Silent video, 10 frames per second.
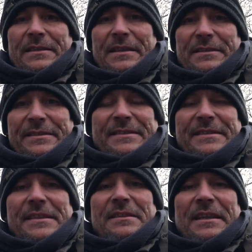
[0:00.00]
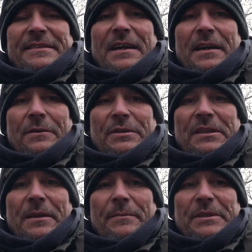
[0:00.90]
es ziehen jetzt gerade auch die
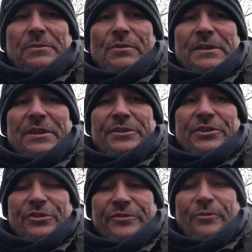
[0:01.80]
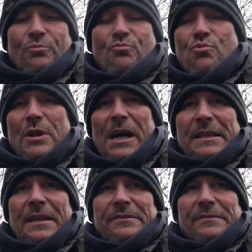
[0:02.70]
Temperaturen richtig gut
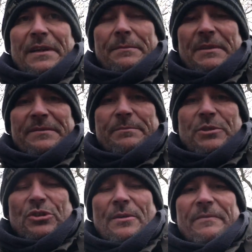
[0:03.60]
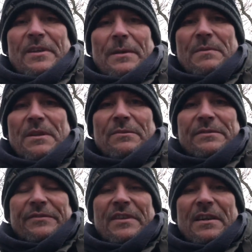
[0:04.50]
an, also wir haben jetzt bestimmt wieder
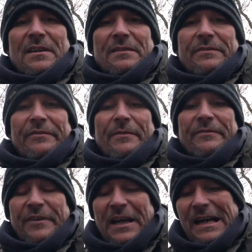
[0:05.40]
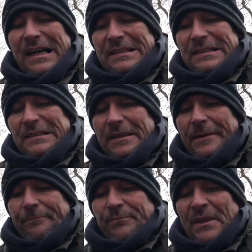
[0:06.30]
minus 4, 5 Grad.
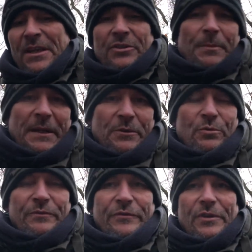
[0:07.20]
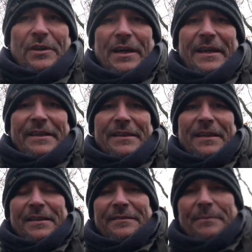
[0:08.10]
Ich meine gut, für einen,
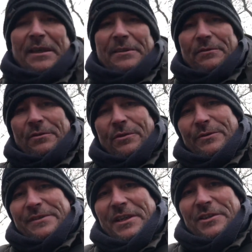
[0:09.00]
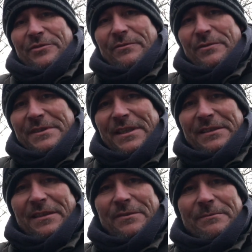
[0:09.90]
der jetzt in Bayern oder Österreich wohnt,
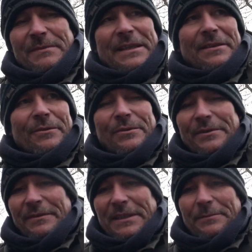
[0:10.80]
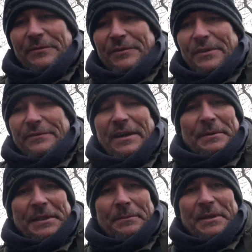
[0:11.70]
sagt er, oh meine Güte, was habt ihr für
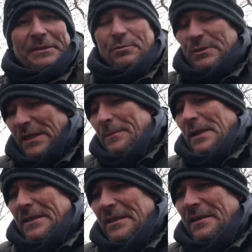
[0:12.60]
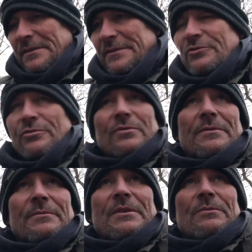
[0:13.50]
warme Temperaturen, ja, aber hier ist es
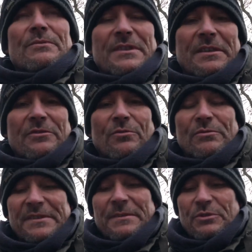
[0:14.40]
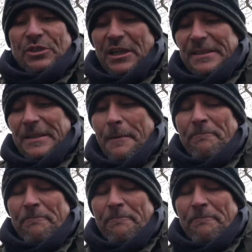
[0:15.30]
schon in unserer Region ziemlich kalt.